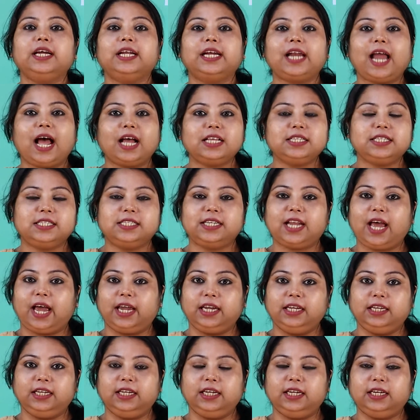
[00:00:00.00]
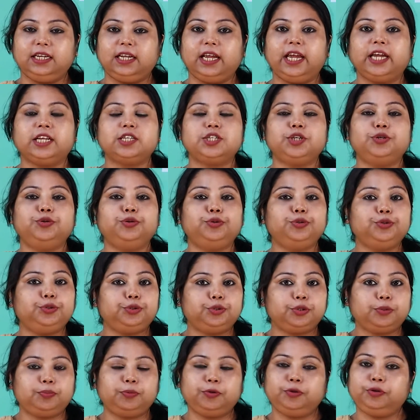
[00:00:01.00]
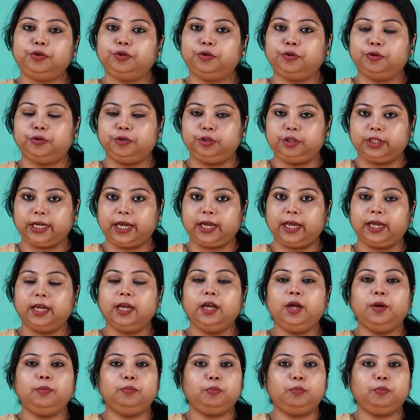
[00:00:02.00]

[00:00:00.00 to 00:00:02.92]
ক্লাস নাইনের একটি গুরুত্বপূর্ণ অধ্যায়